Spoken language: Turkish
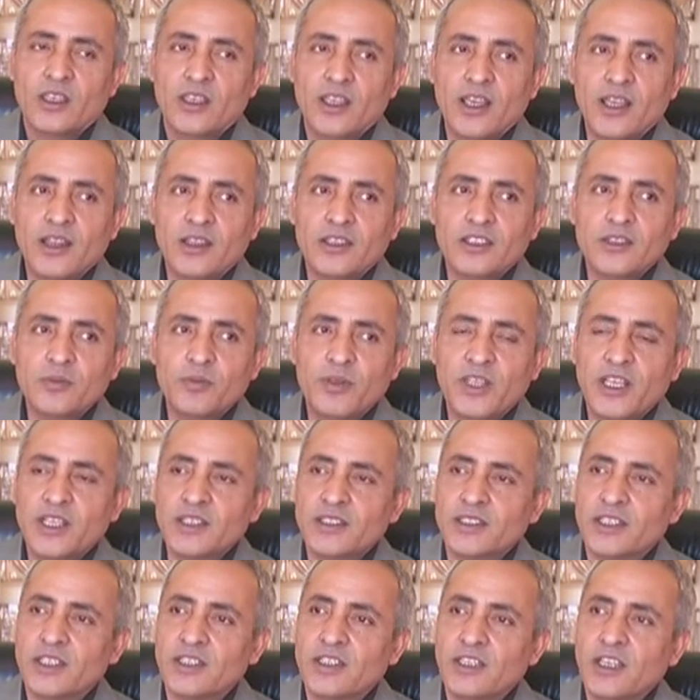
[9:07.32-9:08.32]
Yalnız
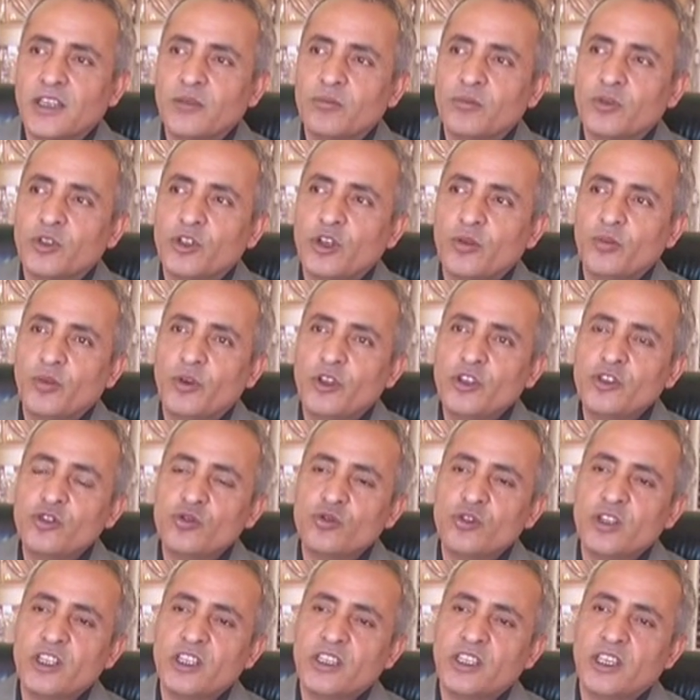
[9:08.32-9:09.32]
piyasada
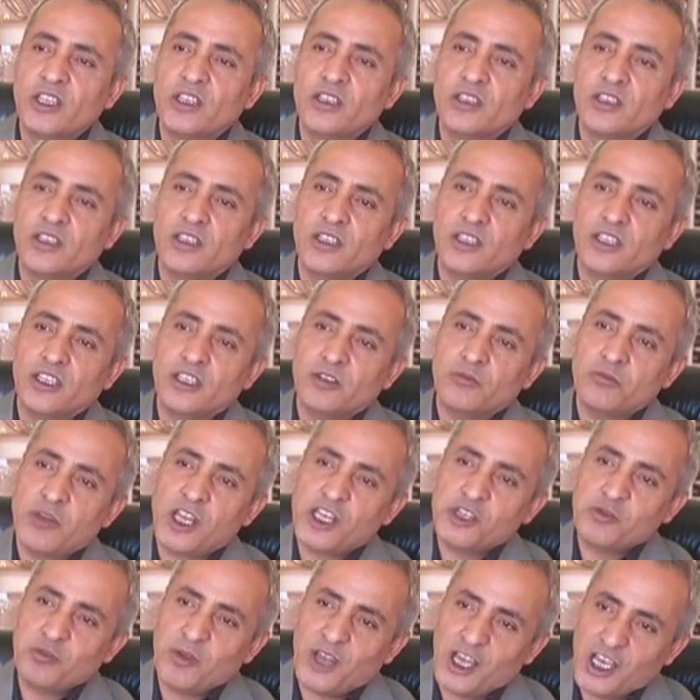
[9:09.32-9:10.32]
propolis üreten e,
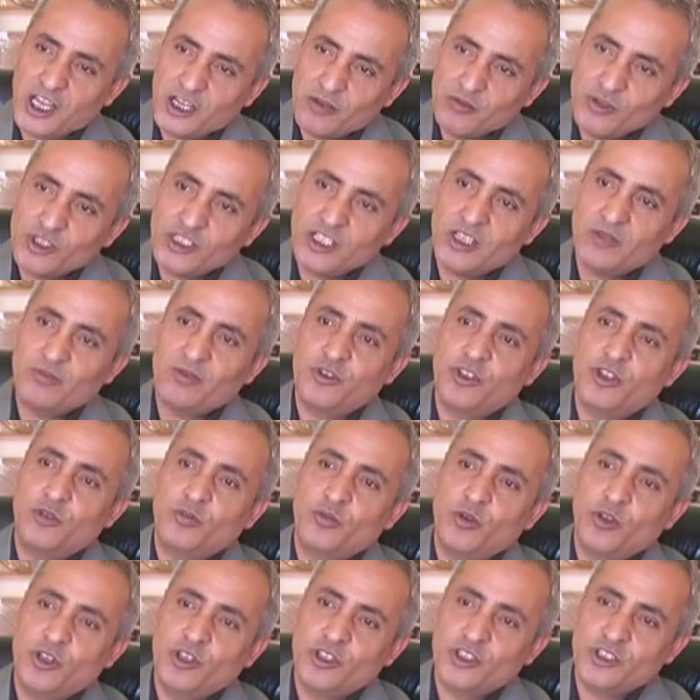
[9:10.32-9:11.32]
başbakanımız da
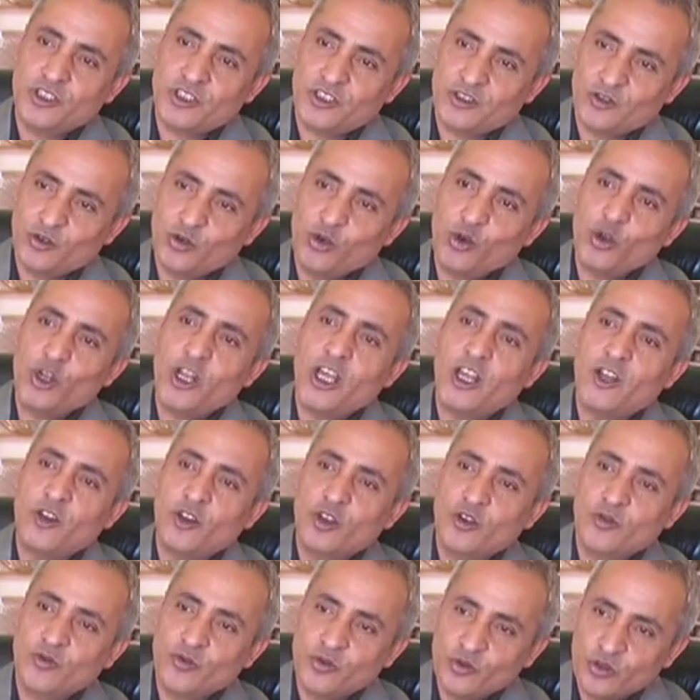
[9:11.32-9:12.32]
propolis
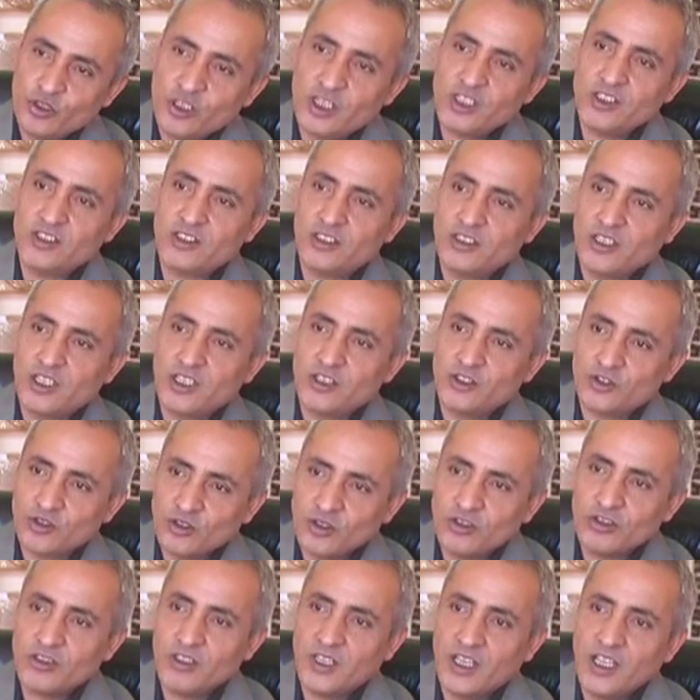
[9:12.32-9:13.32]
kullanıyor furyasından
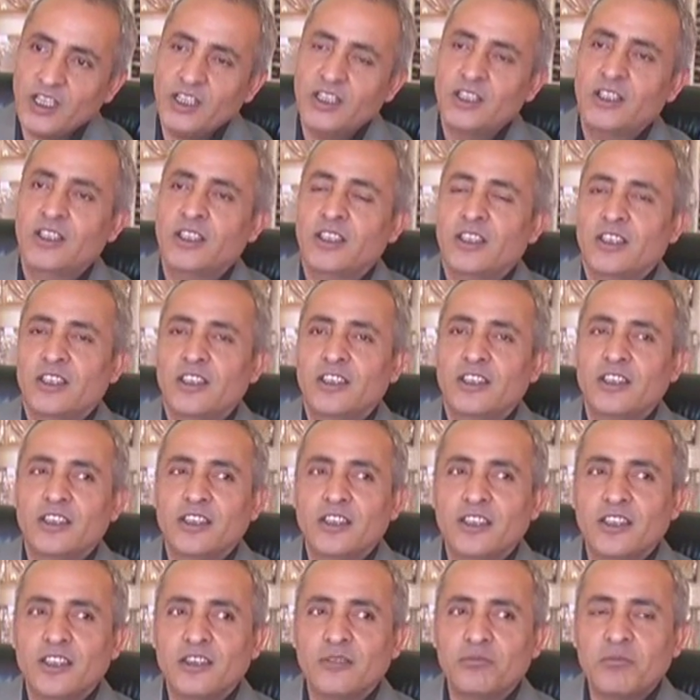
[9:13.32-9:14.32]
sonra
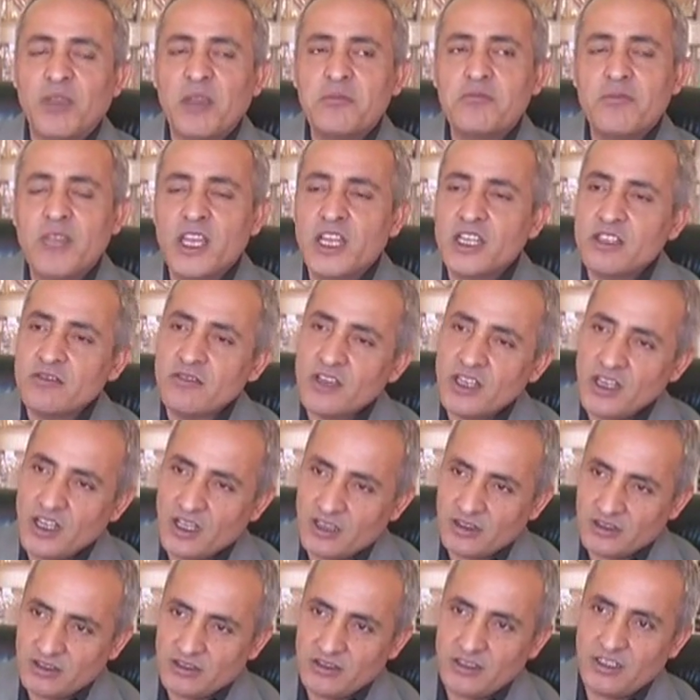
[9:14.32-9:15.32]
ee, ben merdiven
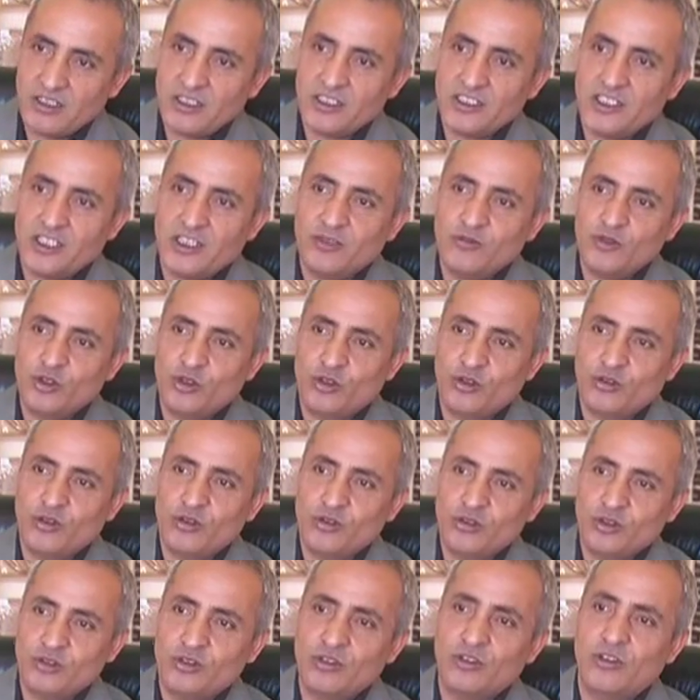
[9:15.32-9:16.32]
altı diyeceğim. Çok
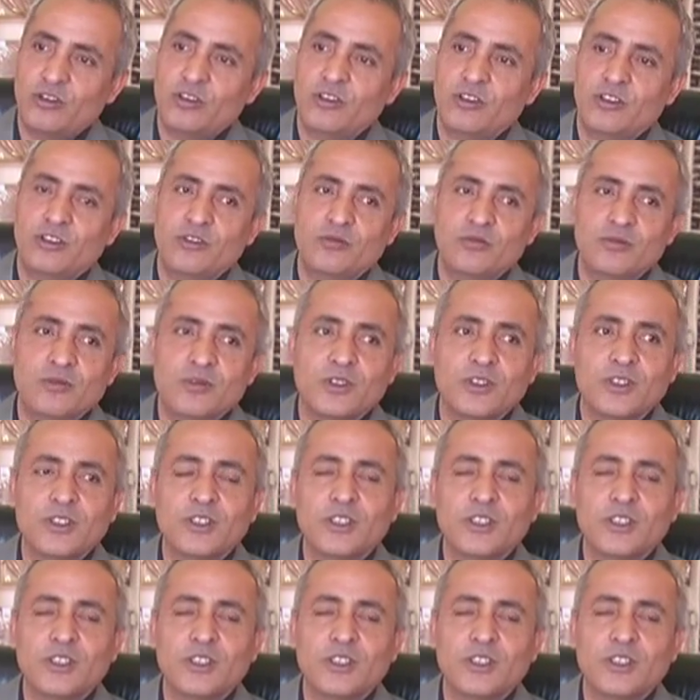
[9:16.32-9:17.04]
özür diliyorum.